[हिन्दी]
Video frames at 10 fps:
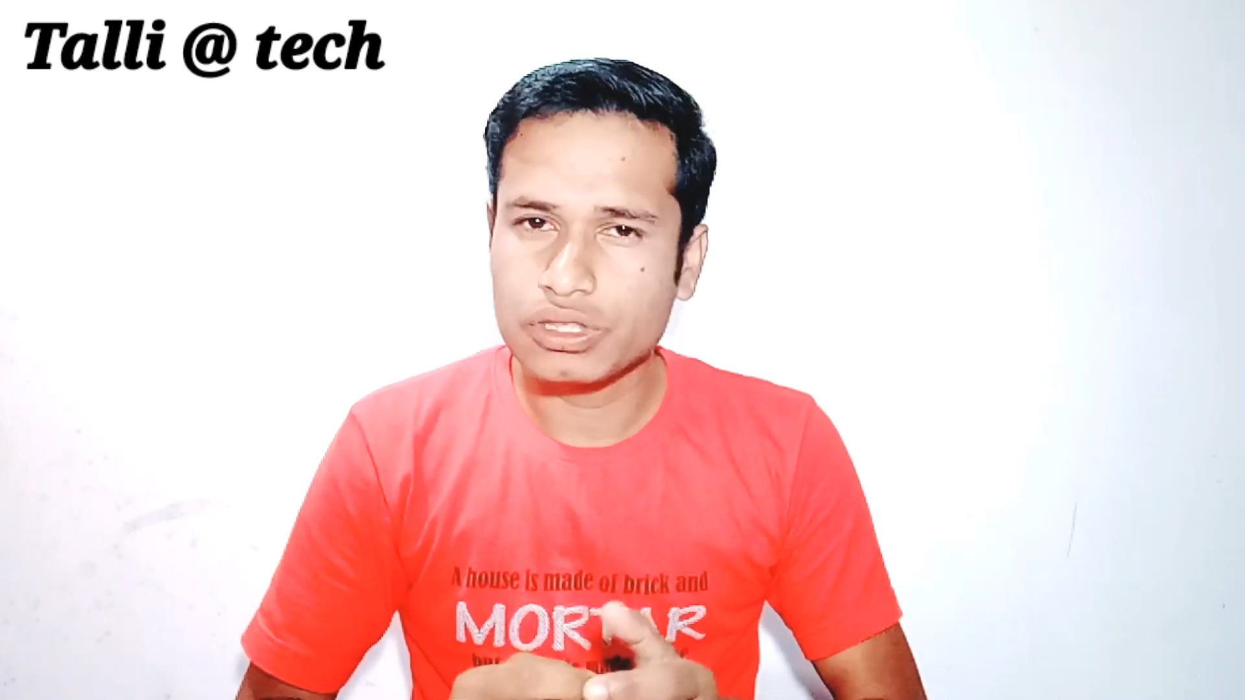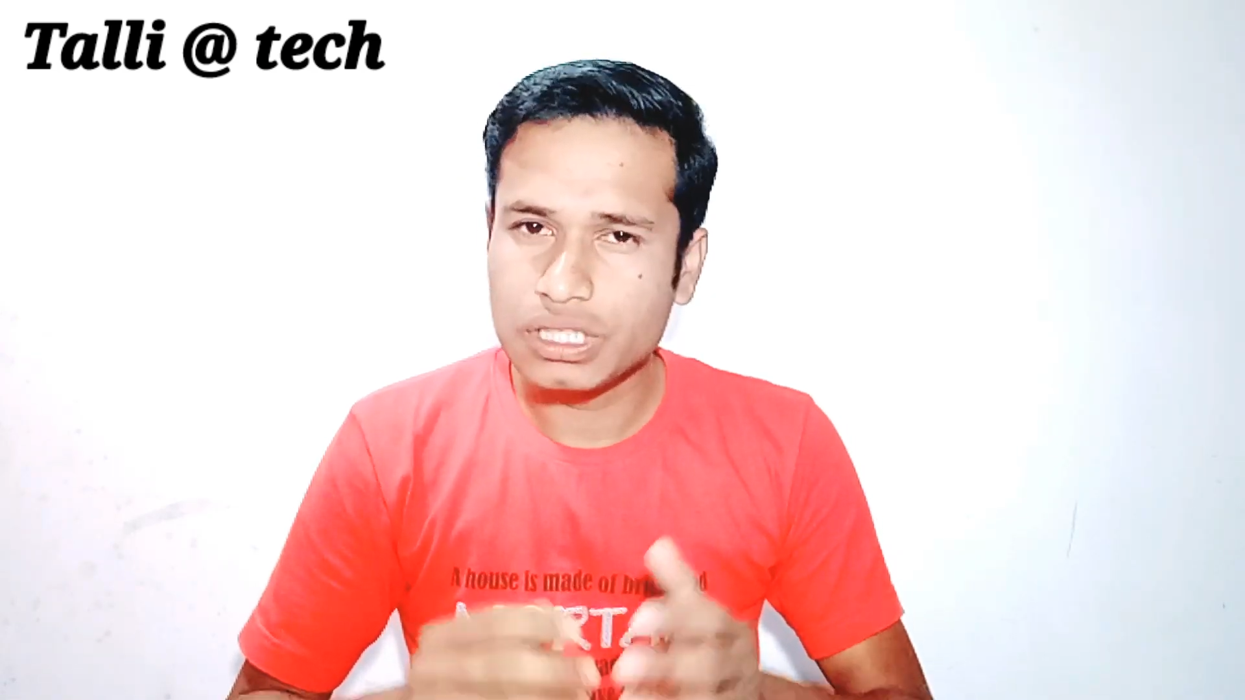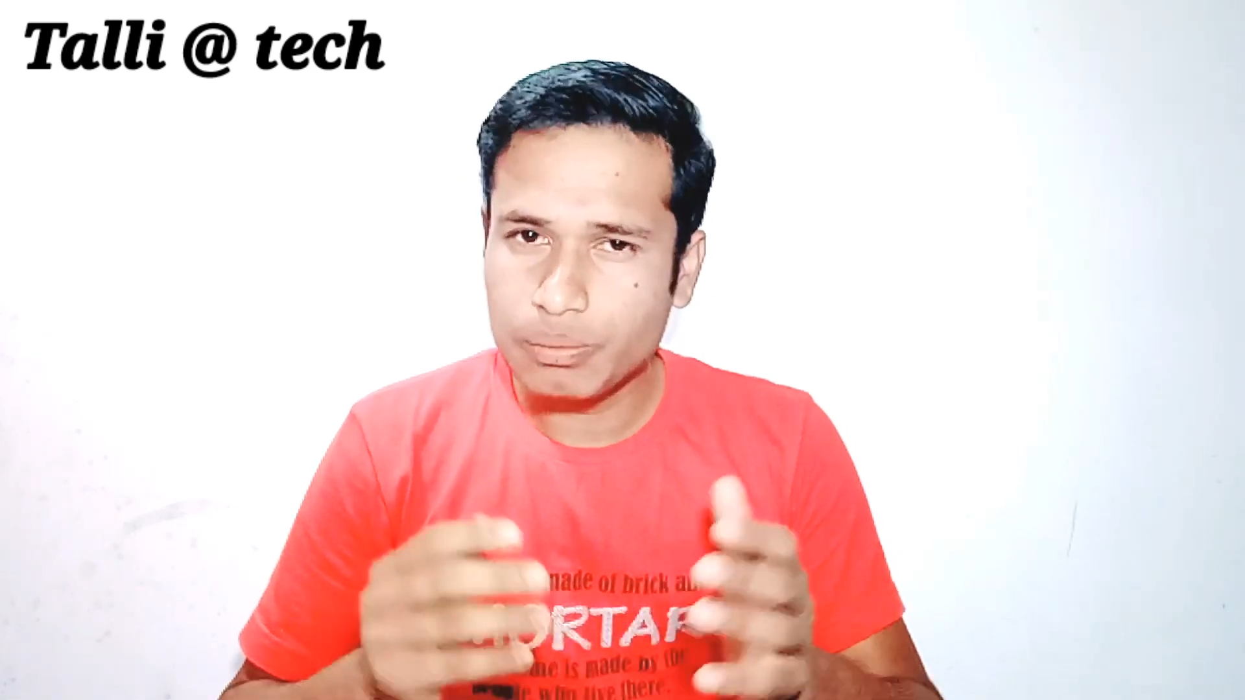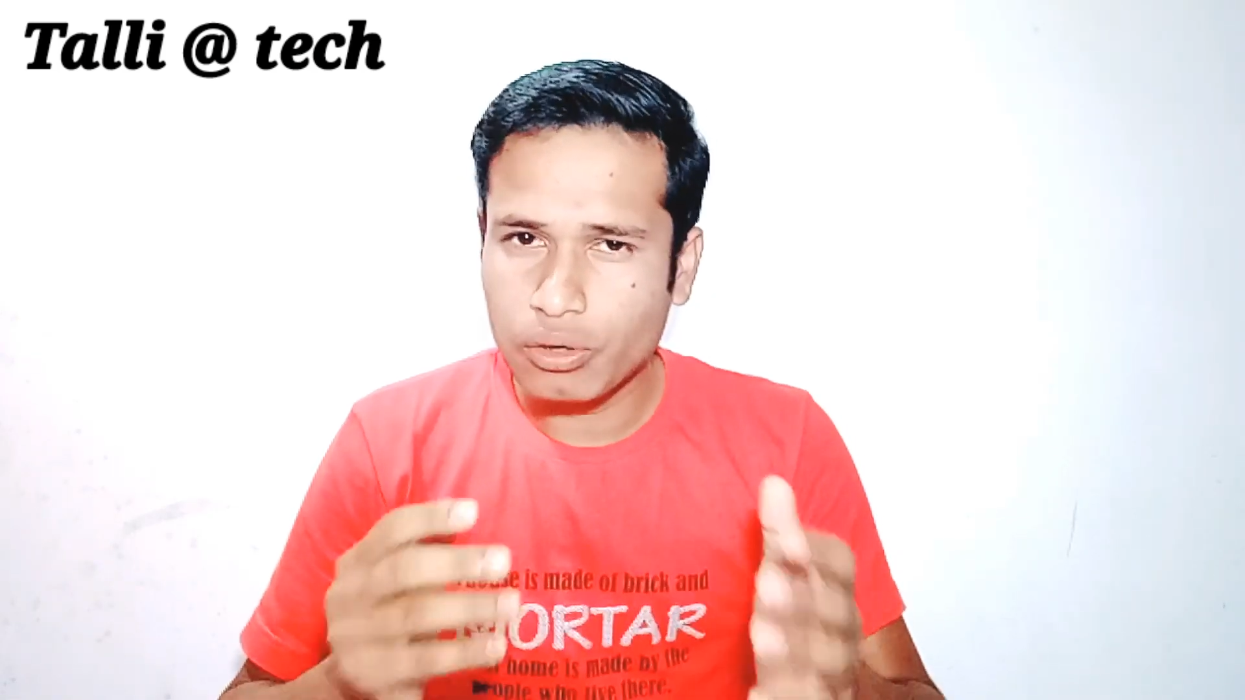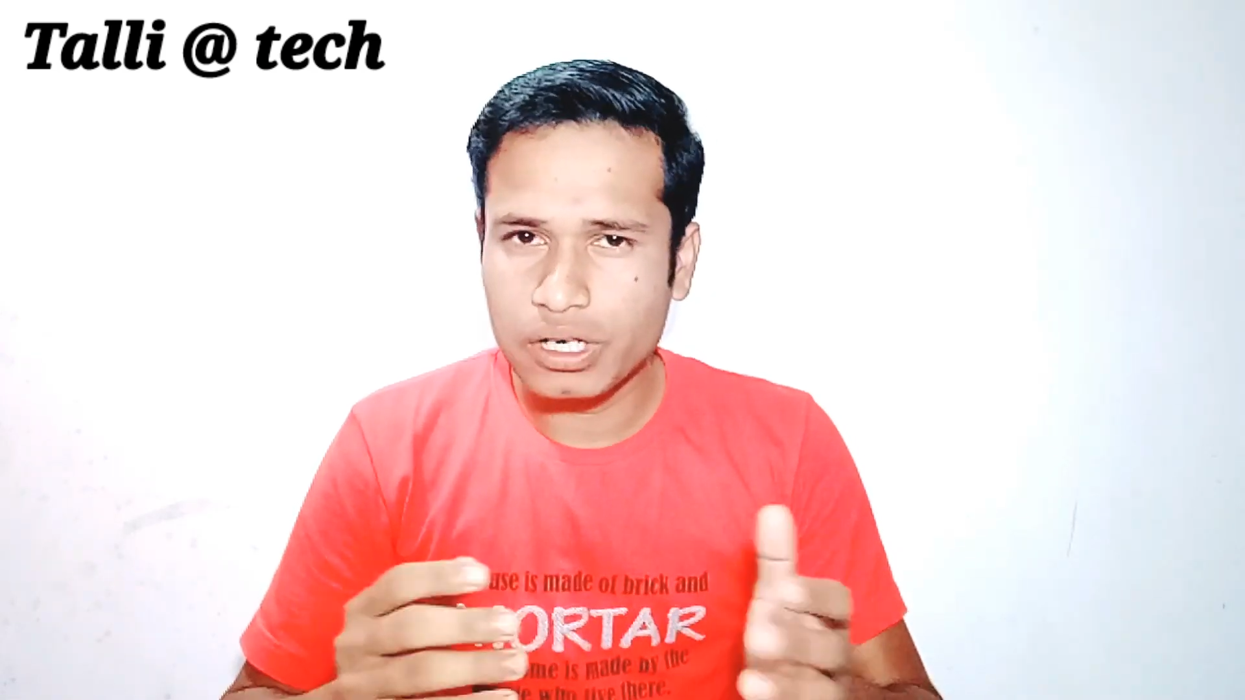
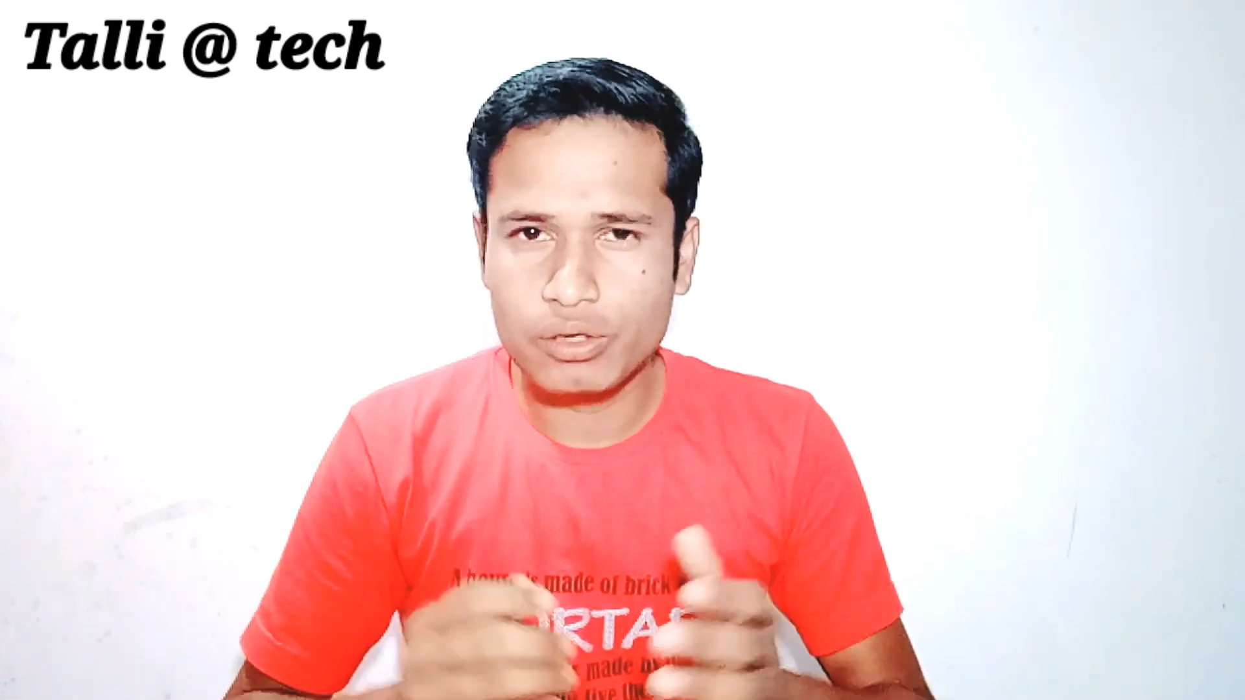उसी पर